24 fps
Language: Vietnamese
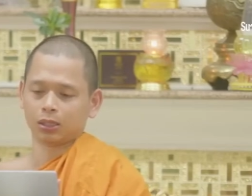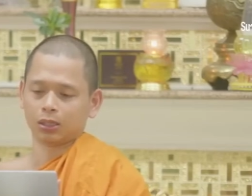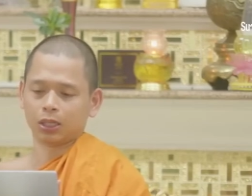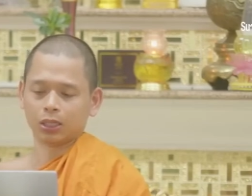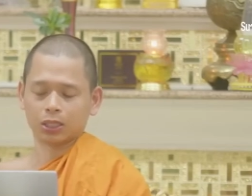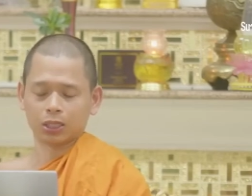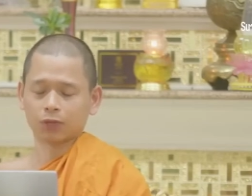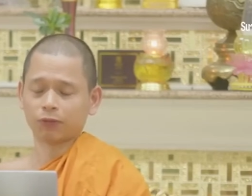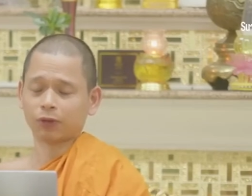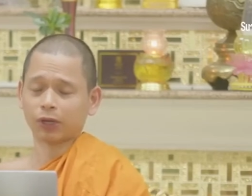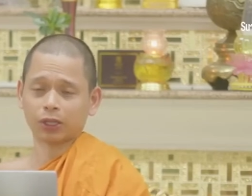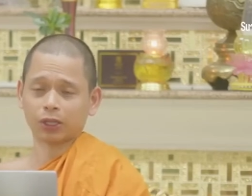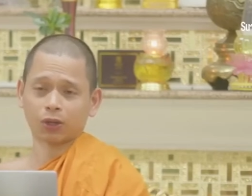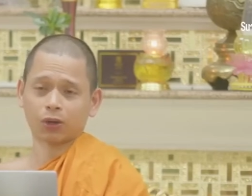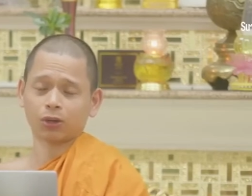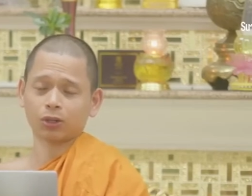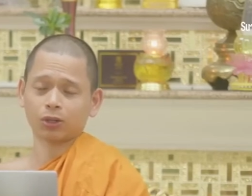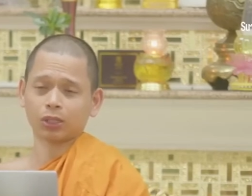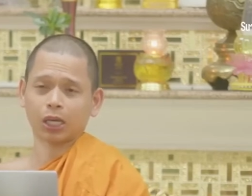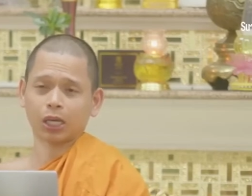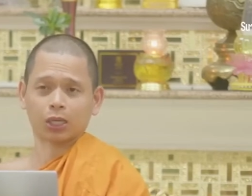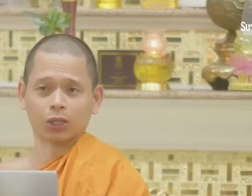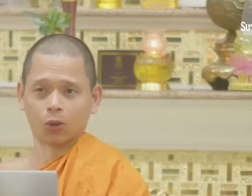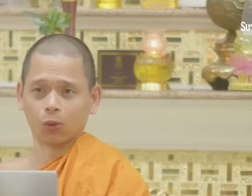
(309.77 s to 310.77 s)
thì sư phải
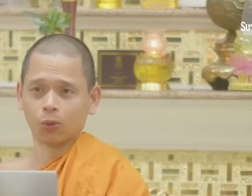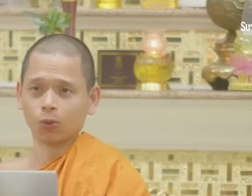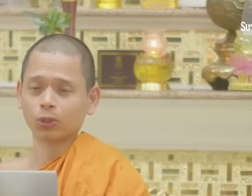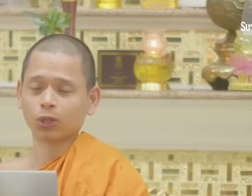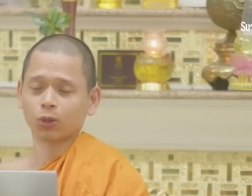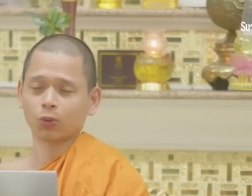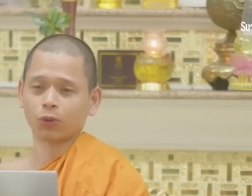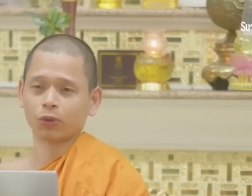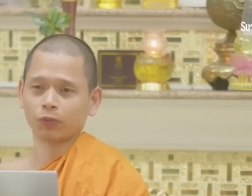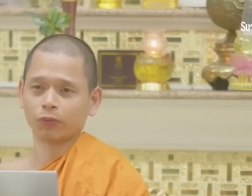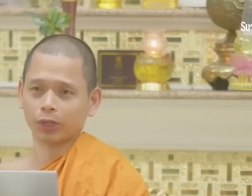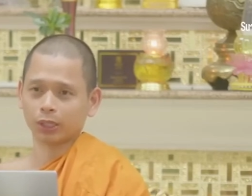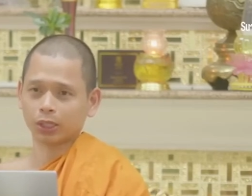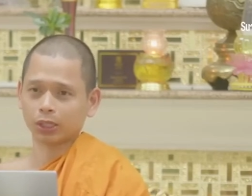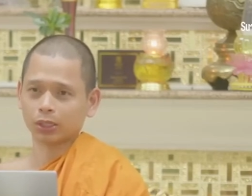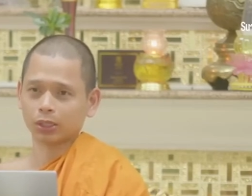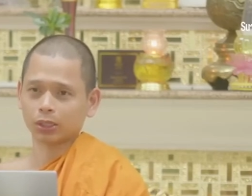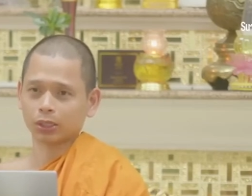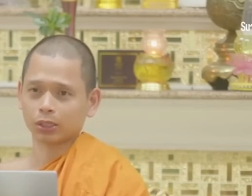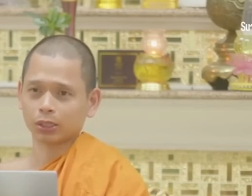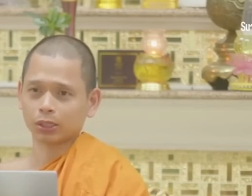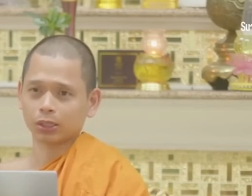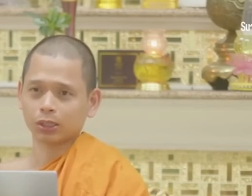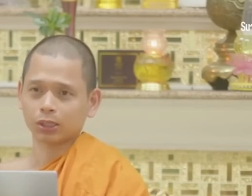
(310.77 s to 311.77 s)
nói đầy đủ cho quý vị
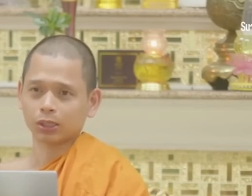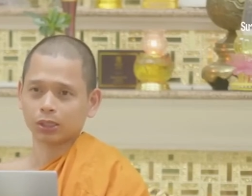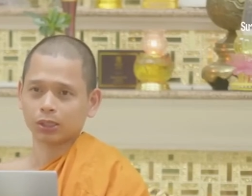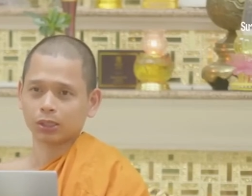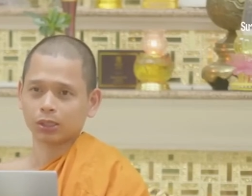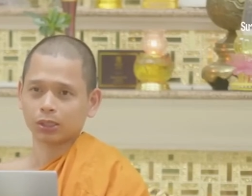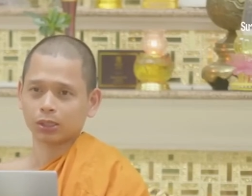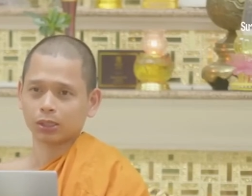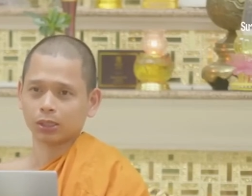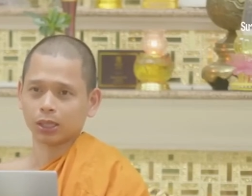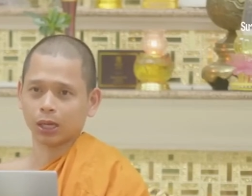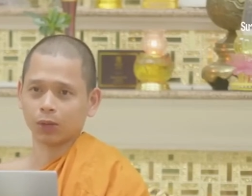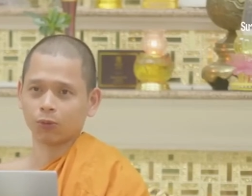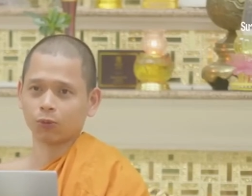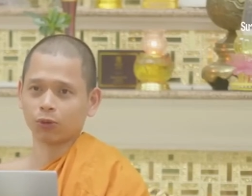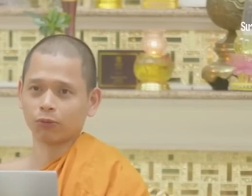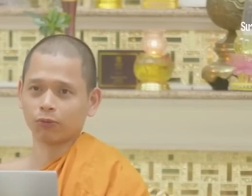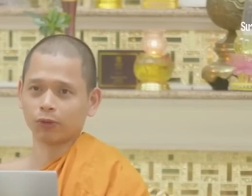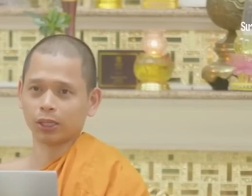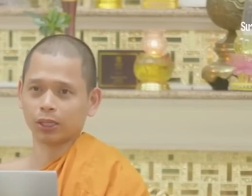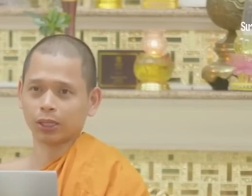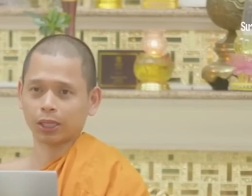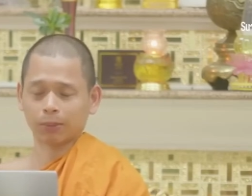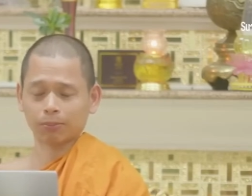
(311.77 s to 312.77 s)
để quý
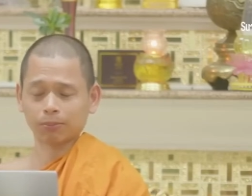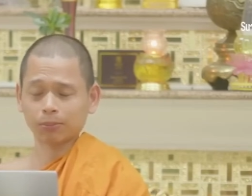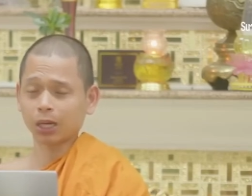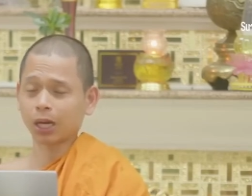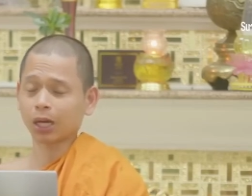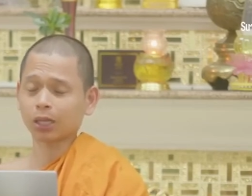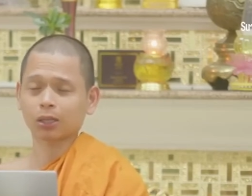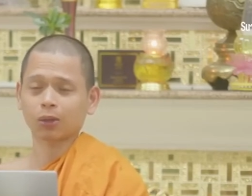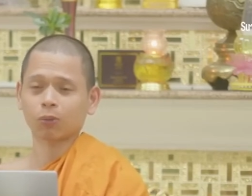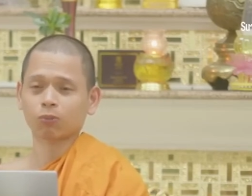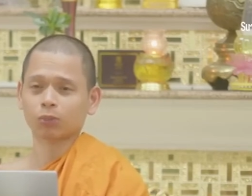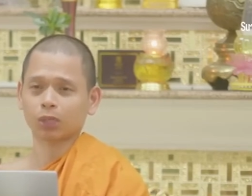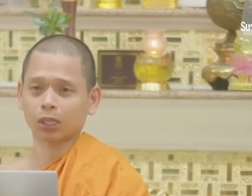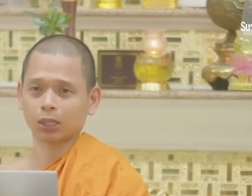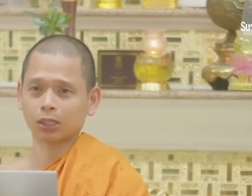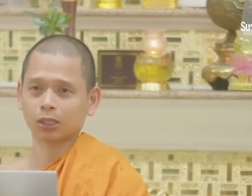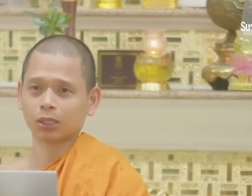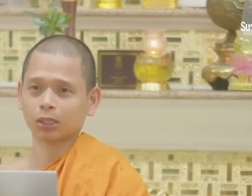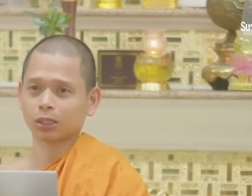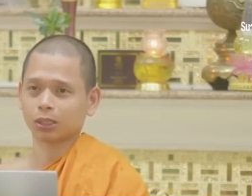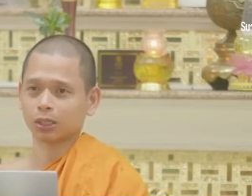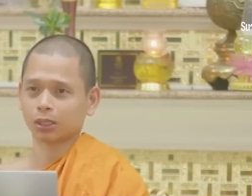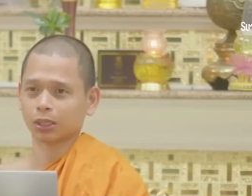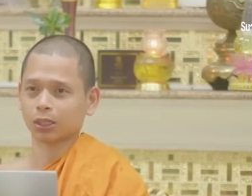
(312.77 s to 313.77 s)
vị nắm hết thông tin
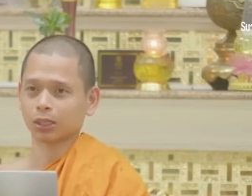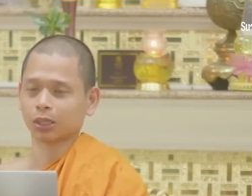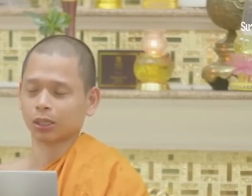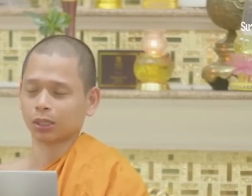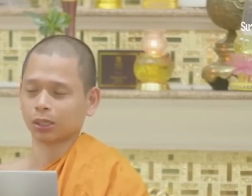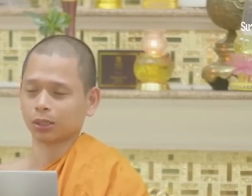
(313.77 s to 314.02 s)
à.